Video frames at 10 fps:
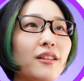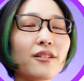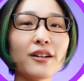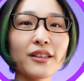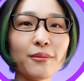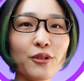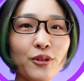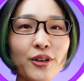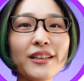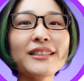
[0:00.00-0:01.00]
けている方
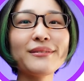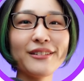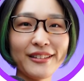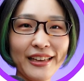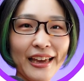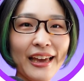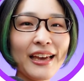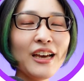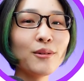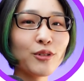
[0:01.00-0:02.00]
も多いですもんね
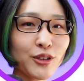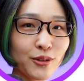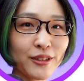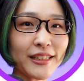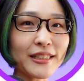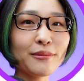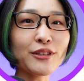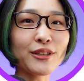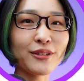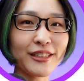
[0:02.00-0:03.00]
もちろん私
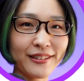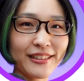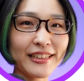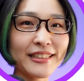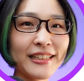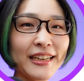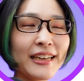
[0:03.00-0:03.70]
もその一人です